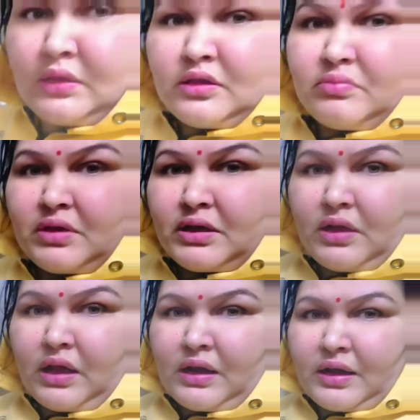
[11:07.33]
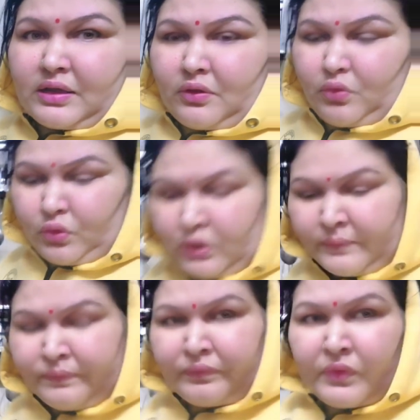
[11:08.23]
इसमें गाल रखा था गुड़
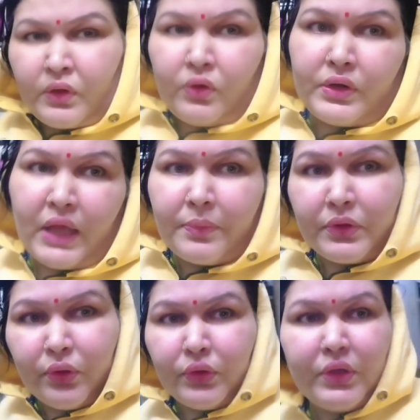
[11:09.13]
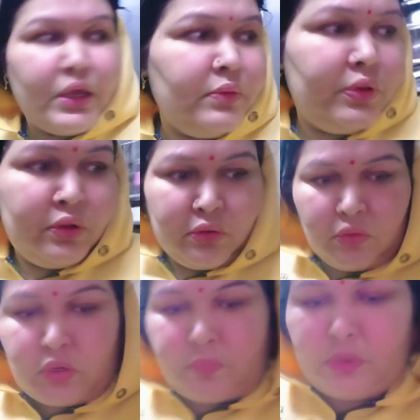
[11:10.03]
और यह भी धो दी है
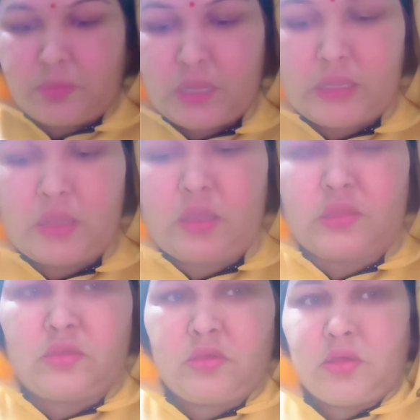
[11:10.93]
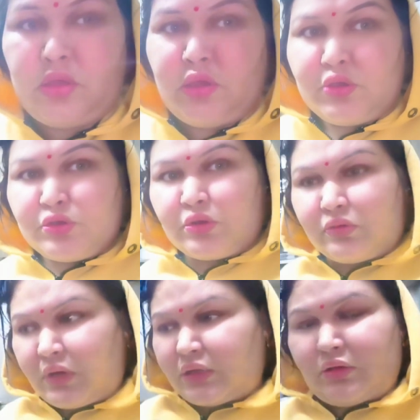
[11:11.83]
और अपनी बनाई आज
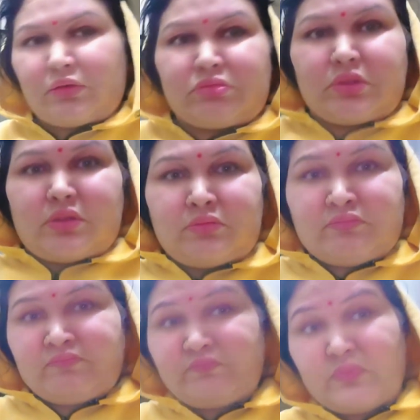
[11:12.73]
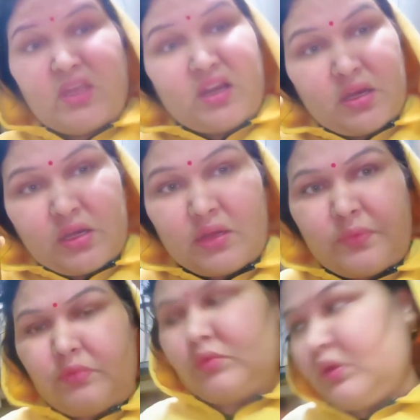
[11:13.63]
शुरुआत करूँगी ग्रीन टी
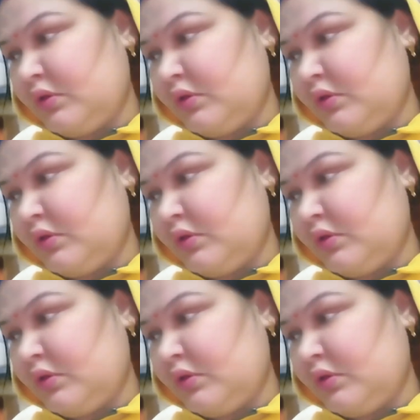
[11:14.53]
पीऊँगी